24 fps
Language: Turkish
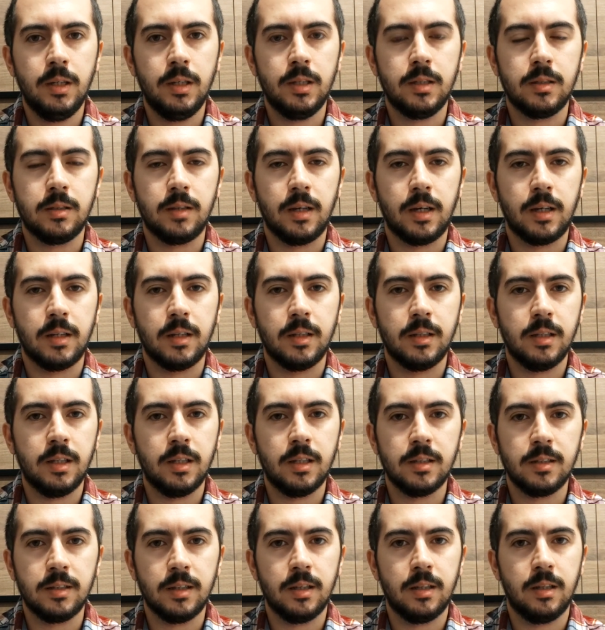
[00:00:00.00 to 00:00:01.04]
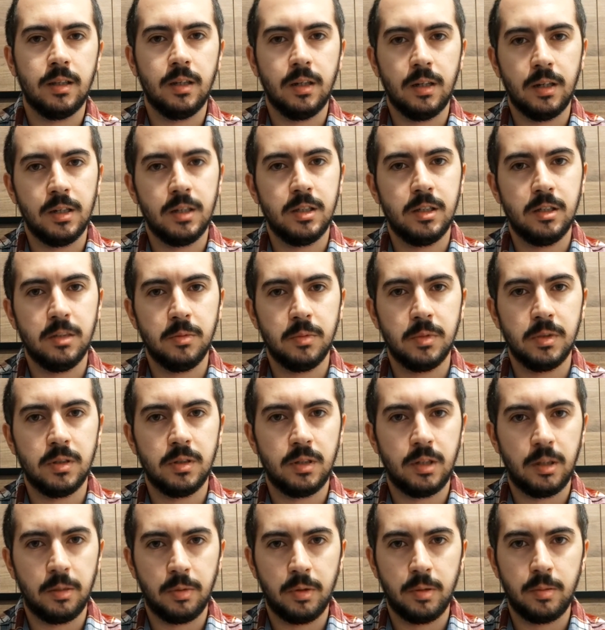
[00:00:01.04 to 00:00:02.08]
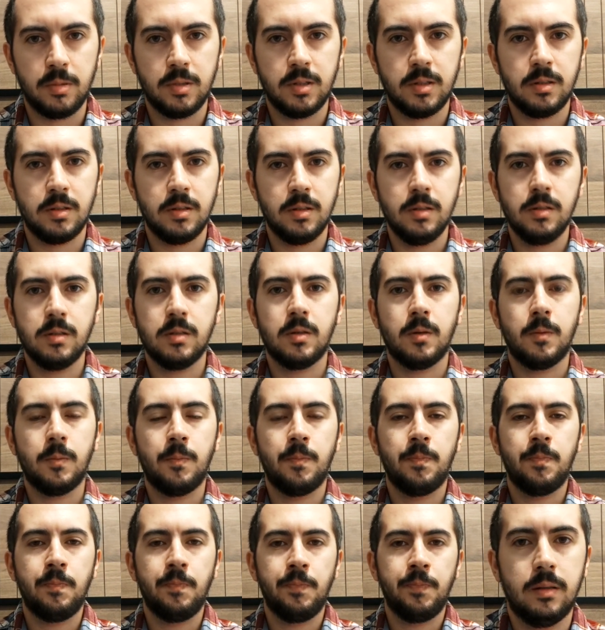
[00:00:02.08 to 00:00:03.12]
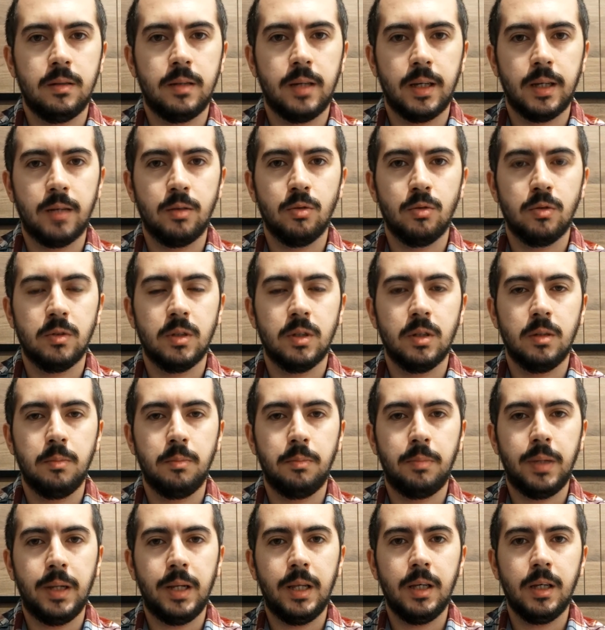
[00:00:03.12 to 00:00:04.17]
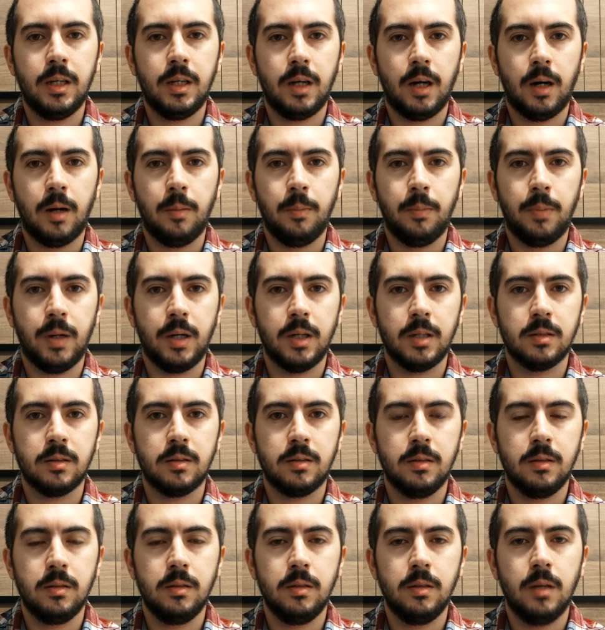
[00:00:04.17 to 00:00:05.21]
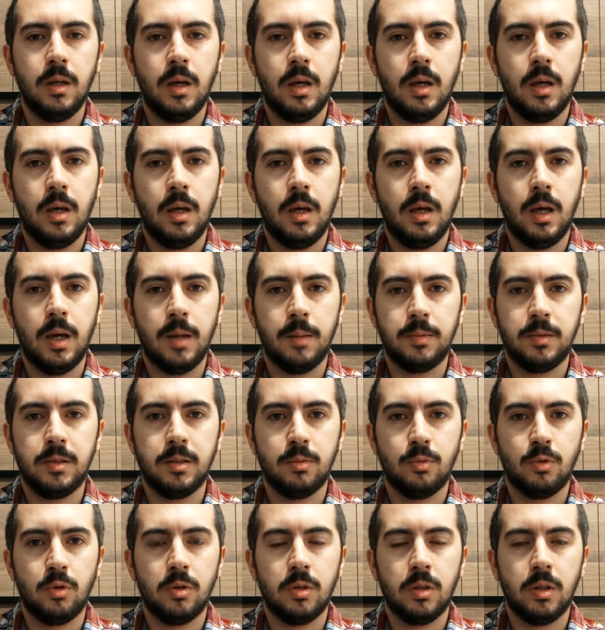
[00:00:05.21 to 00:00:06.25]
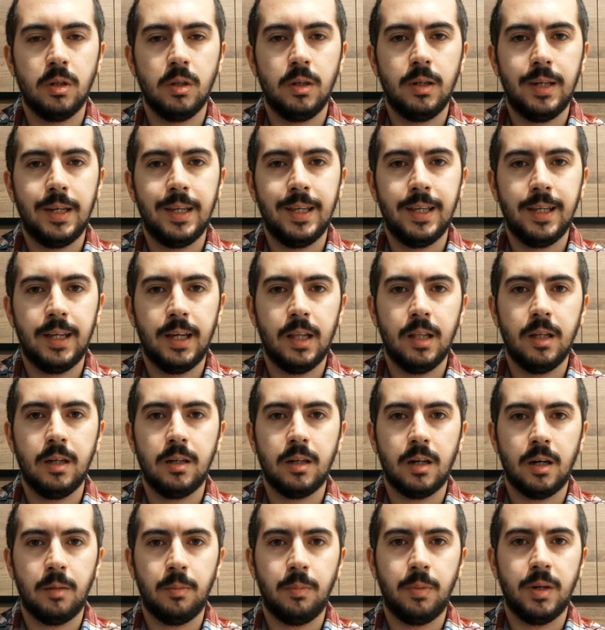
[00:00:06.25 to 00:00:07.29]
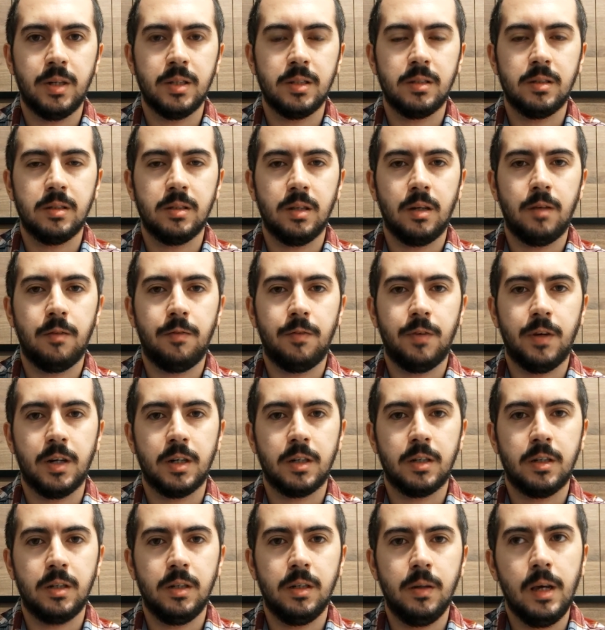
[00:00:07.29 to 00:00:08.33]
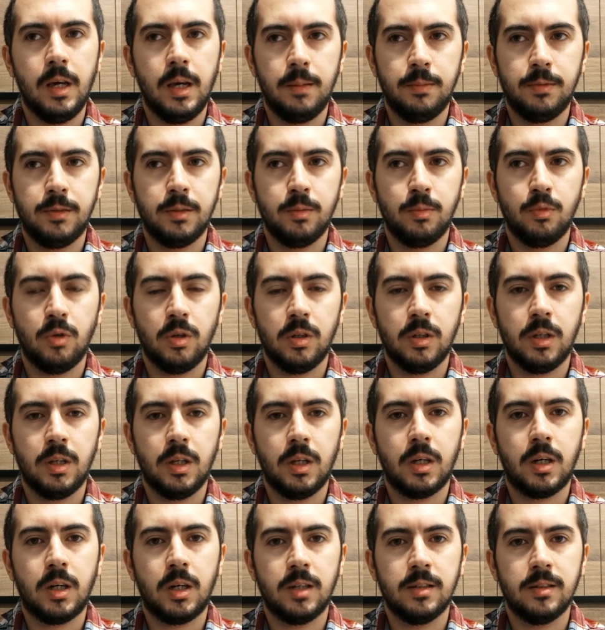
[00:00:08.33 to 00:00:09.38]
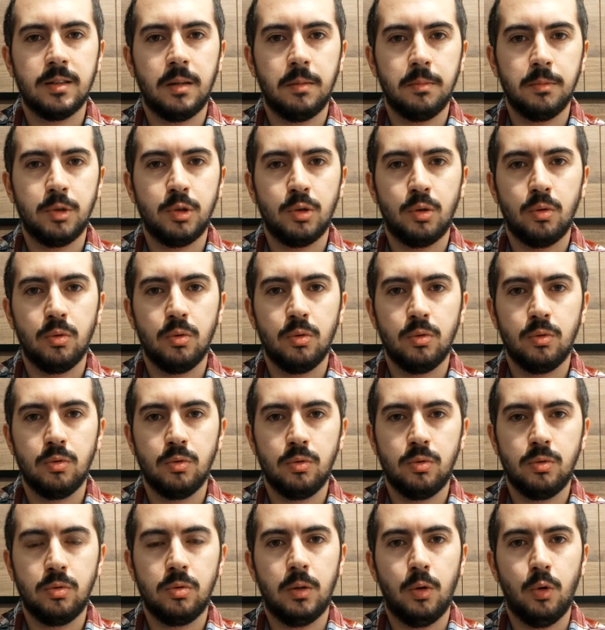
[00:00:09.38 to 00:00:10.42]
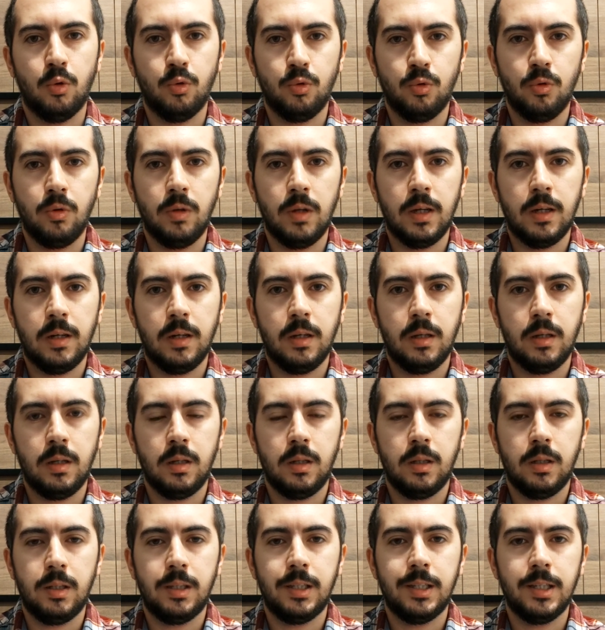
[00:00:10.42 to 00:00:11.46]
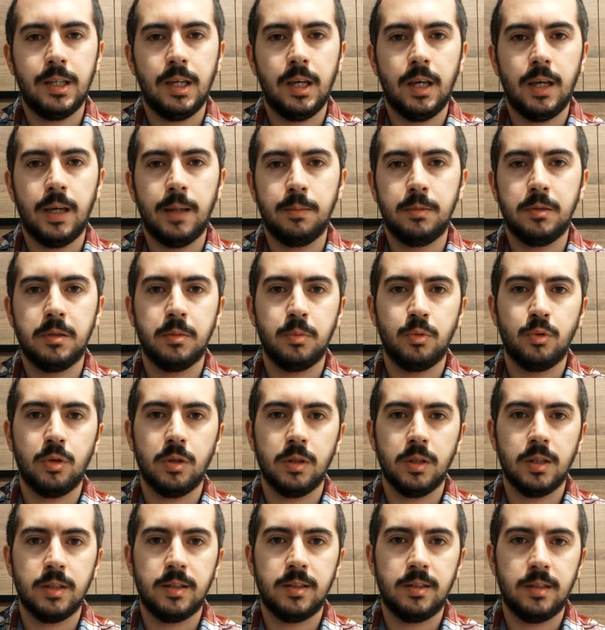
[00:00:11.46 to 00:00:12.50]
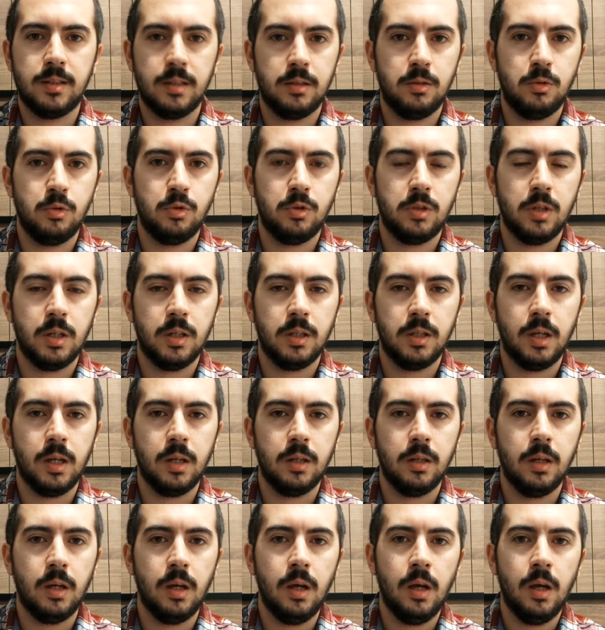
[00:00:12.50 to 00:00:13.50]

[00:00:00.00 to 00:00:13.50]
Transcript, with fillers: İnternette de zaten araştırmasını yapabilirsiniz. Teknosa'nın bir link kampanyasının Hepsi Burada'nın link gelir kampanyasından farkı. Hepsi Burada kazanmış olduğunuz ödülleri yine Hepsi Burada sitesi üzerinden